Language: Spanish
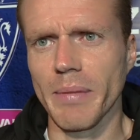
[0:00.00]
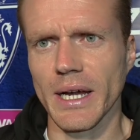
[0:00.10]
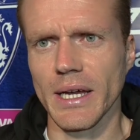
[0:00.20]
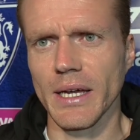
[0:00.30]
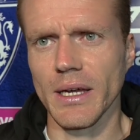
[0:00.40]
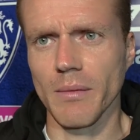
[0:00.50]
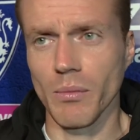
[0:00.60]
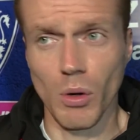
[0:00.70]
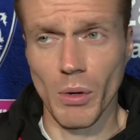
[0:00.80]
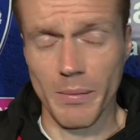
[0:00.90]
para que
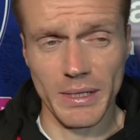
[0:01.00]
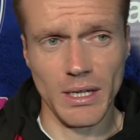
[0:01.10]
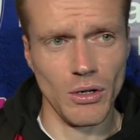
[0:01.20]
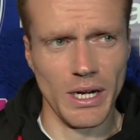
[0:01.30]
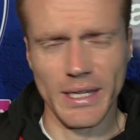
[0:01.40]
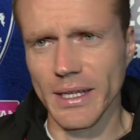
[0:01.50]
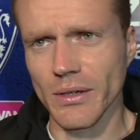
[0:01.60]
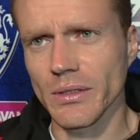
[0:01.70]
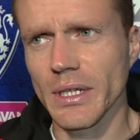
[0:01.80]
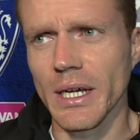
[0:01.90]
vuelvo a repetir no
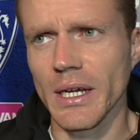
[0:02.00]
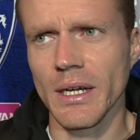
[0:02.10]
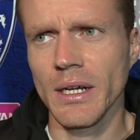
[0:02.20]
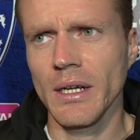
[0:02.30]
reitero eh,